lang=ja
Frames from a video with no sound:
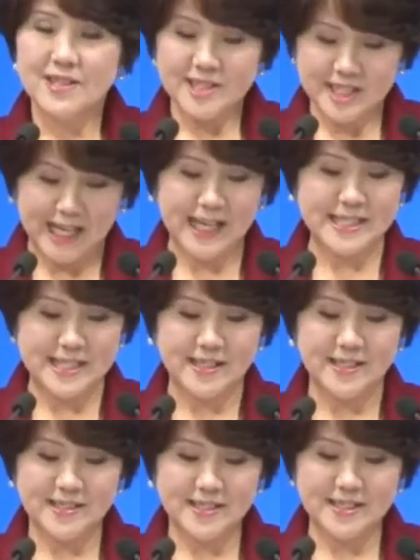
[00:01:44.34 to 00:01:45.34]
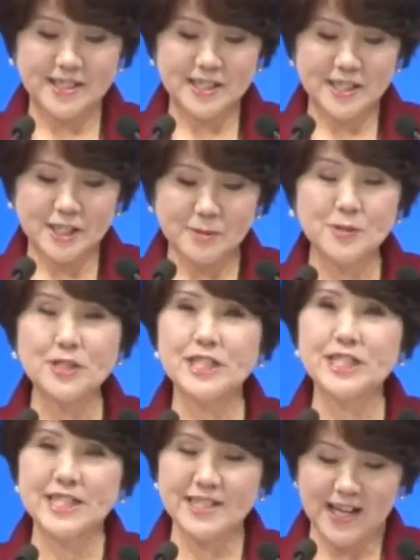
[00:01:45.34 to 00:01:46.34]
さらに、自分
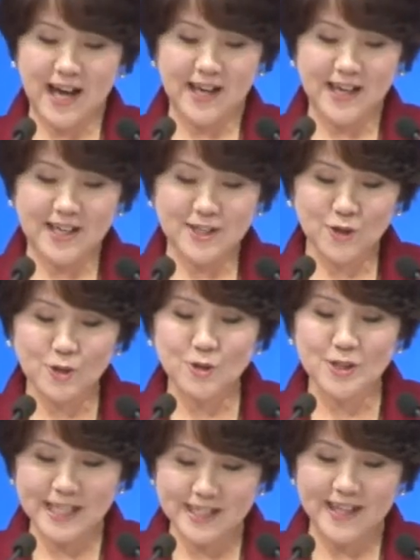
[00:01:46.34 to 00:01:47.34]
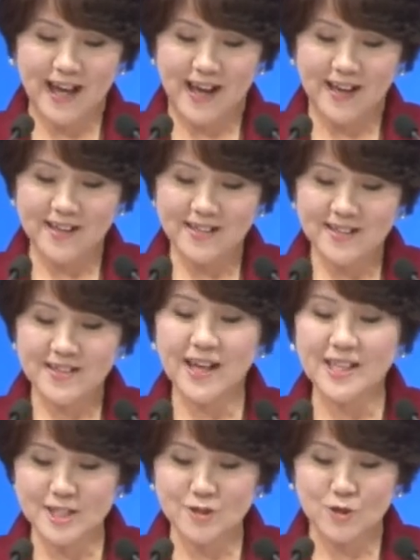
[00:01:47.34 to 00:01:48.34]
自身が子育てや
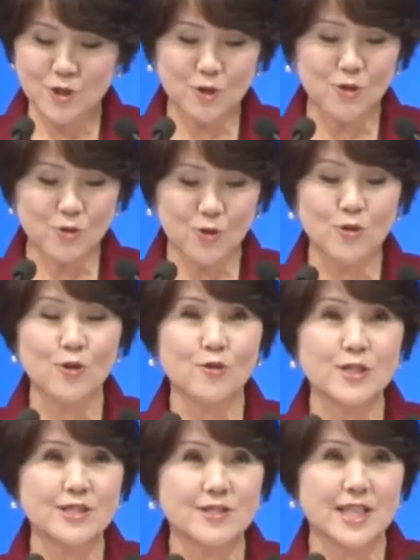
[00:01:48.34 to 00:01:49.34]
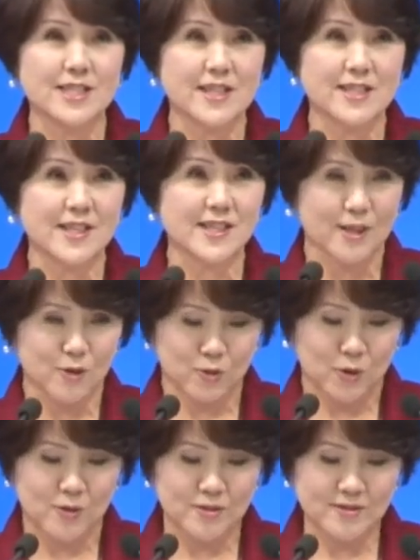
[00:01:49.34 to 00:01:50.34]
家事と仕事を両立させてきたこ
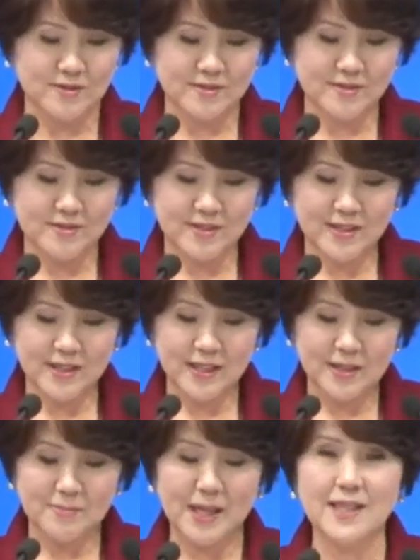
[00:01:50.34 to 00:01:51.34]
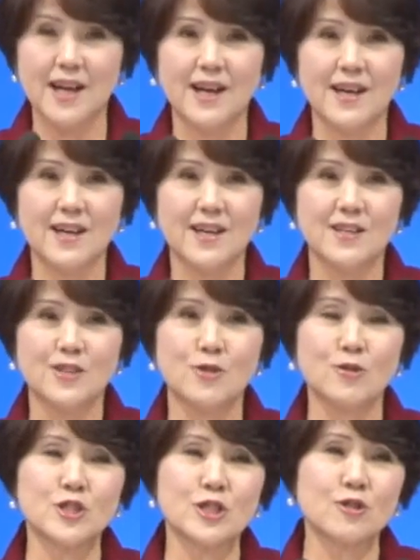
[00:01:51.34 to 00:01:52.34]
と、また、
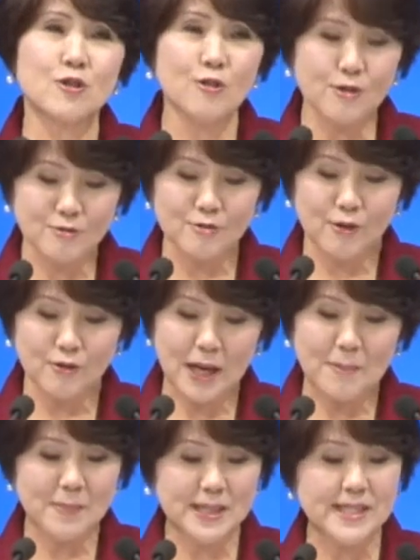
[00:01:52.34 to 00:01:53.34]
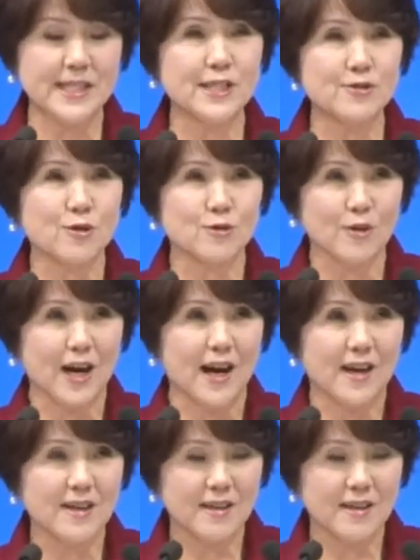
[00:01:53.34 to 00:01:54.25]
幼児教育の現場にいることが